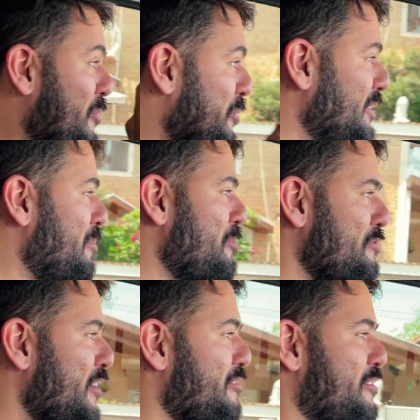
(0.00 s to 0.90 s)
Cuida, por
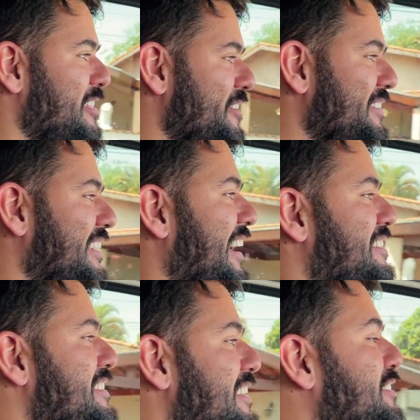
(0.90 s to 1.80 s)
favor, da nossa
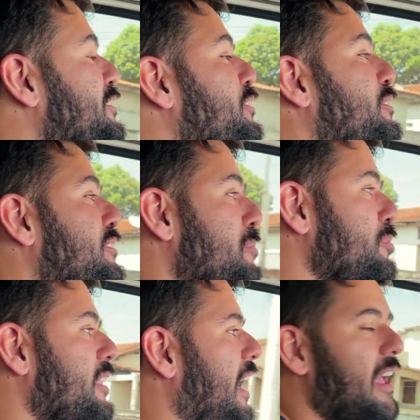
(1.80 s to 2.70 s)
casinha, de tudo que você
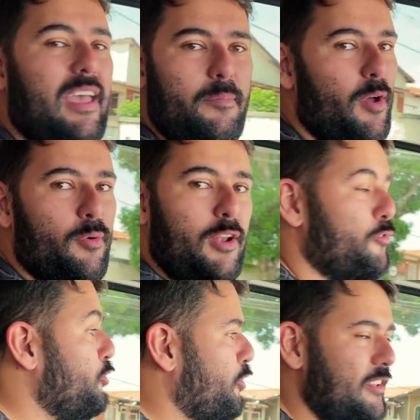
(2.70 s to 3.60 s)
puder. Meu, ele
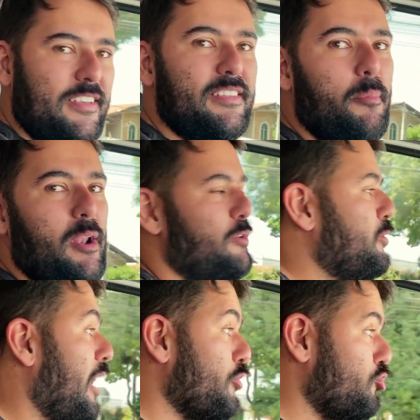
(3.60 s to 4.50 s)
ficou dois dias trabalhando no
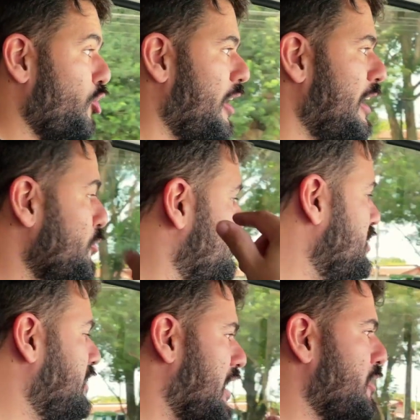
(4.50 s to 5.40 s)
carro, só ele o dia
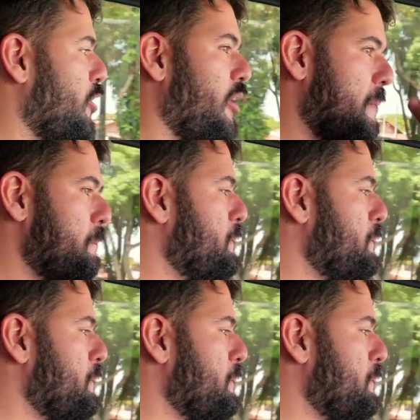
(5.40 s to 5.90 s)
inteiro, ó.